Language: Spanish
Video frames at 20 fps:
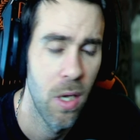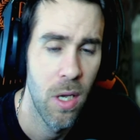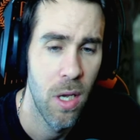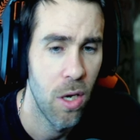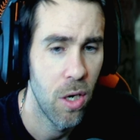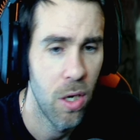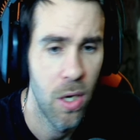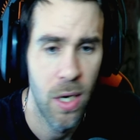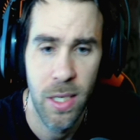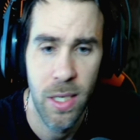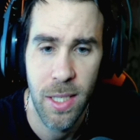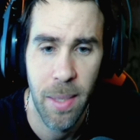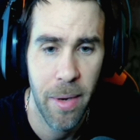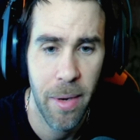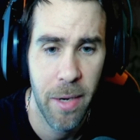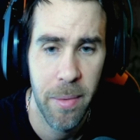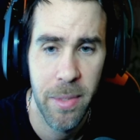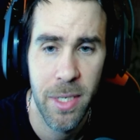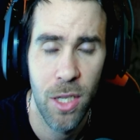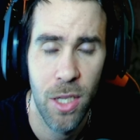Le estaba
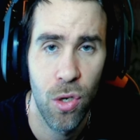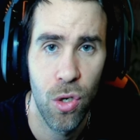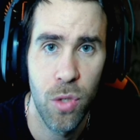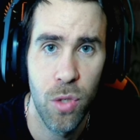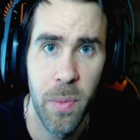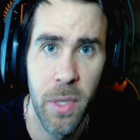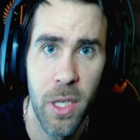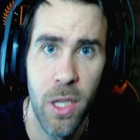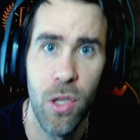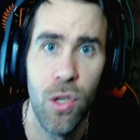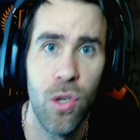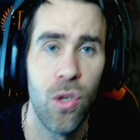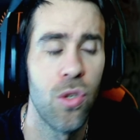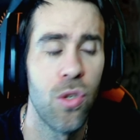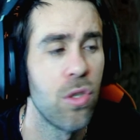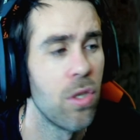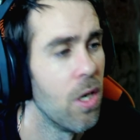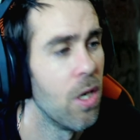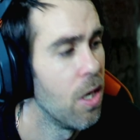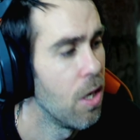revisando los
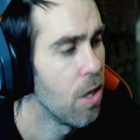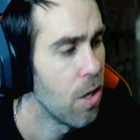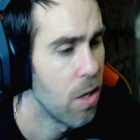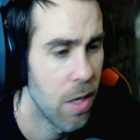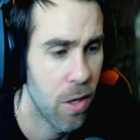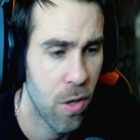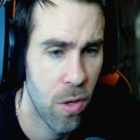vídeos, eh,